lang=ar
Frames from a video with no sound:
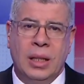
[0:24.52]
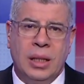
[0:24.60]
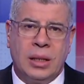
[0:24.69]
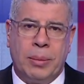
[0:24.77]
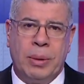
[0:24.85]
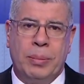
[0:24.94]

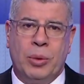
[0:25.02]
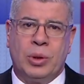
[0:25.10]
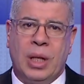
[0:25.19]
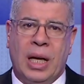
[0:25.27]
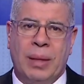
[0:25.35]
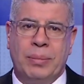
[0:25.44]
طبيب
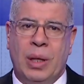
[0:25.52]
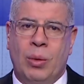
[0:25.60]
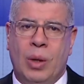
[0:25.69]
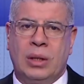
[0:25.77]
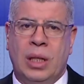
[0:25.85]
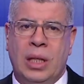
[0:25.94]
منتخبنا
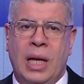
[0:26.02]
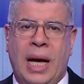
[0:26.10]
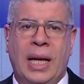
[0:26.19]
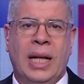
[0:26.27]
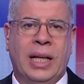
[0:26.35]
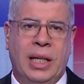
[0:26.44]
الوطني
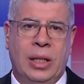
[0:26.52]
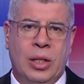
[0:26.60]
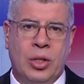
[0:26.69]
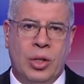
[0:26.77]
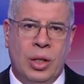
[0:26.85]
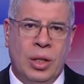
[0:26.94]
على
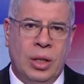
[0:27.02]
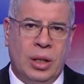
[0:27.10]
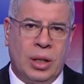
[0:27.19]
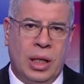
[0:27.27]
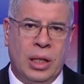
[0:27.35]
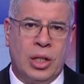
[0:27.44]
جنش
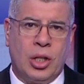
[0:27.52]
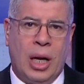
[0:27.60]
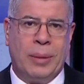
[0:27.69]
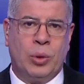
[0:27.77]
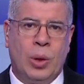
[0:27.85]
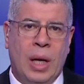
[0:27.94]
جنش
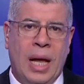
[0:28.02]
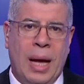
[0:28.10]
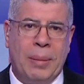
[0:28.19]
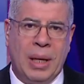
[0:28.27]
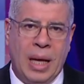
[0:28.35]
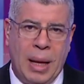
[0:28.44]
الحمد لله
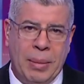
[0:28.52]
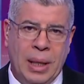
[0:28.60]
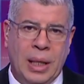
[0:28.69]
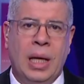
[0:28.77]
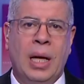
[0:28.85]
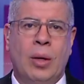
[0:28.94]
عمل
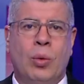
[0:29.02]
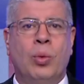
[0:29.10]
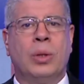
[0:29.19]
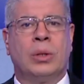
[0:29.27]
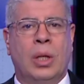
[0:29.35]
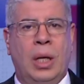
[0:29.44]
العمليه
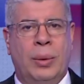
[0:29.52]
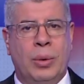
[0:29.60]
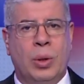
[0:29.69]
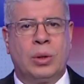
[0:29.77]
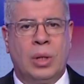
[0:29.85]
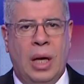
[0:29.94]
وطلع من
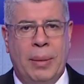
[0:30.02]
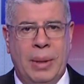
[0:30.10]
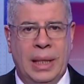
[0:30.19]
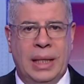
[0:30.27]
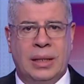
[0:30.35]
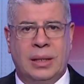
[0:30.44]
اوضه
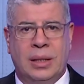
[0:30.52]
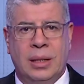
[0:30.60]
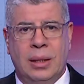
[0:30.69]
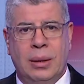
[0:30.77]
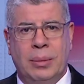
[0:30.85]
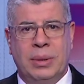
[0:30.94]
العمليات
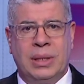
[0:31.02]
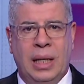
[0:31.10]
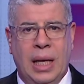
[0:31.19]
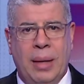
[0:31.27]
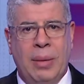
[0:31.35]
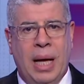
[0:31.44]

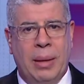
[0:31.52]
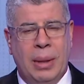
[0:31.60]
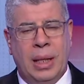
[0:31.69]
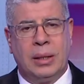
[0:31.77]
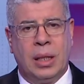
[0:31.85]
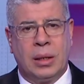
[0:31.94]
بالسلامه
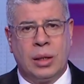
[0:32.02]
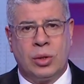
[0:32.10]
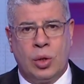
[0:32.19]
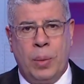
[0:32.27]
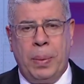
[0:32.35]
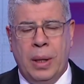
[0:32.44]
عملها النهارده
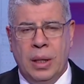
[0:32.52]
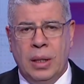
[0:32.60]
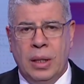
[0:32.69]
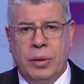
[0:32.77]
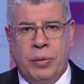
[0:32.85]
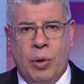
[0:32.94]
الصبح
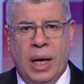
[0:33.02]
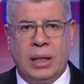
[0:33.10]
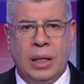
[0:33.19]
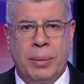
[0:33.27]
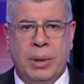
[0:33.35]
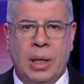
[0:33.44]
في
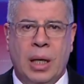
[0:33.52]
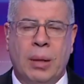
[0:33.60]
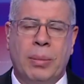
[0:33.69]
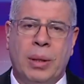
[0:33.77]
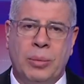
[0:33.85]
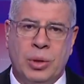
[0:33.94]
واحده من
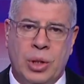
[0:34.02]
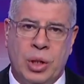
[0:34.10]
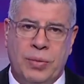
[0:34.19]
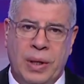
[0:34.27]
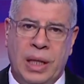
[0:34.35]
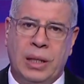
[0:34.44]
اكبر
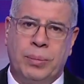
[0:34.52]
مستشفيات